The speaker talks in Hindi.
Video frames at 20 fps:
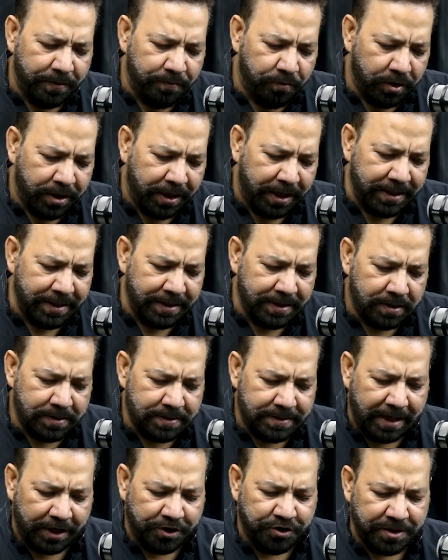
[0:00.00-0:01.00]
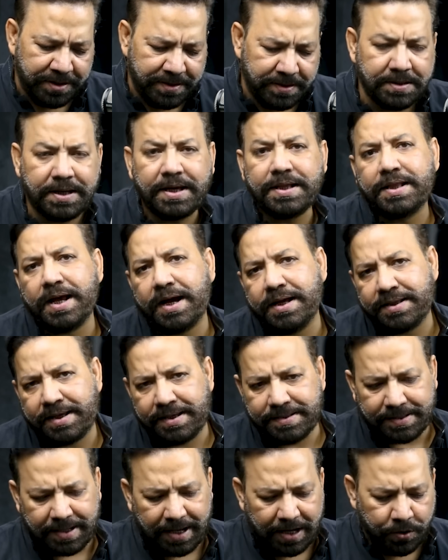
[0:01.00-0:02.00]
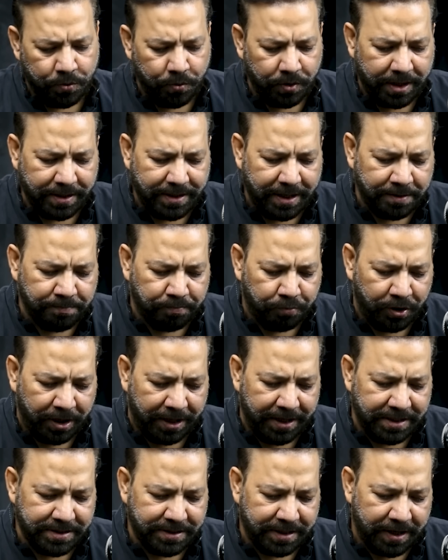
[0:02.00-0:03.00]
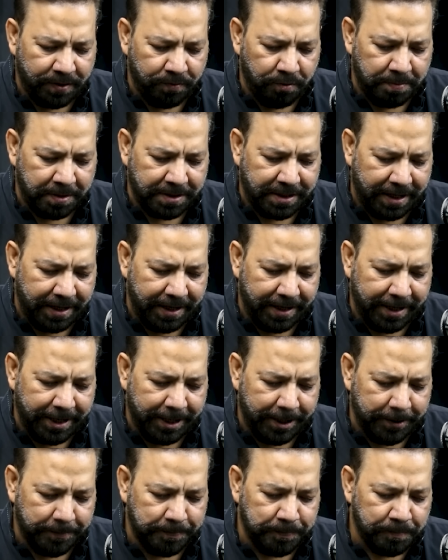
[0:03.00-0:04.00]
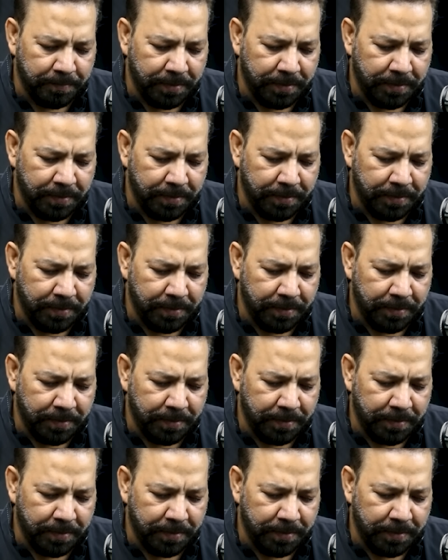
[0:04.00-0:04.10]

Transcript: है वो किन सेक्शंस के तहत किस कानून के तहत बुलाया जा रहा है वो बताया गया है